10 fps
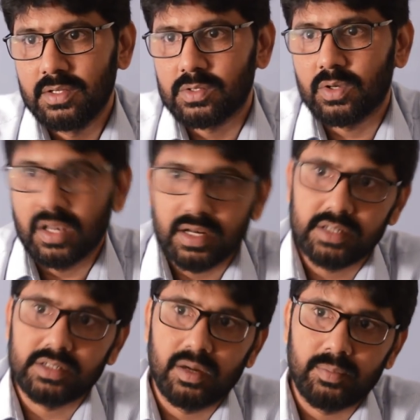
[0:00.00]
సో
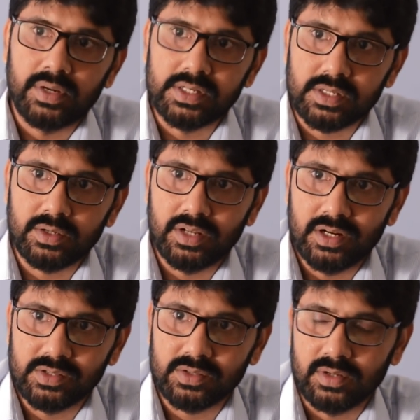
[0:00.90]
ఆల్రెడీ షాప్ నష్టంలో
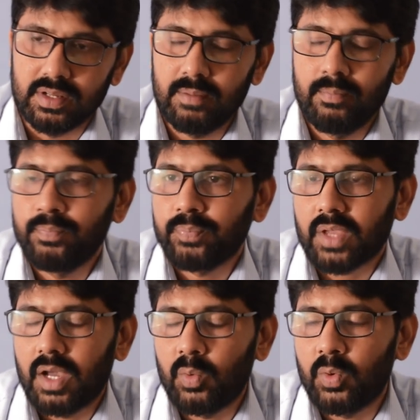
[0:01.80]
నడుస్తుంటే
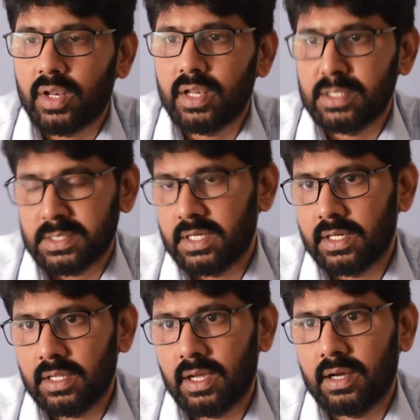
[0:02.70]
ఆ ఓనర్ ఏం చేస్తారంటే ఆ